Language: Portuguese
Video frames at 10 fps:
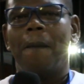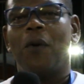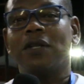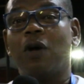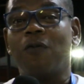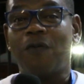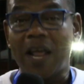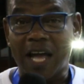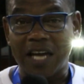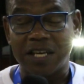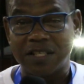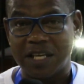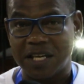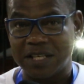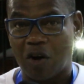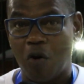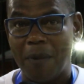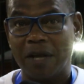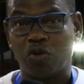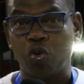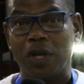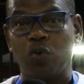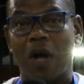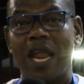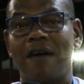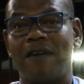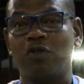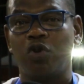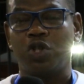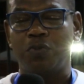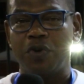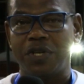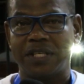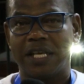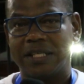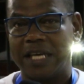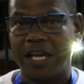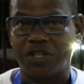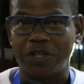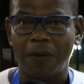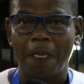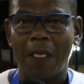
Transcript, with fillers: Portal Fala Cajazeiras, na cobertura do Carnaval 2017,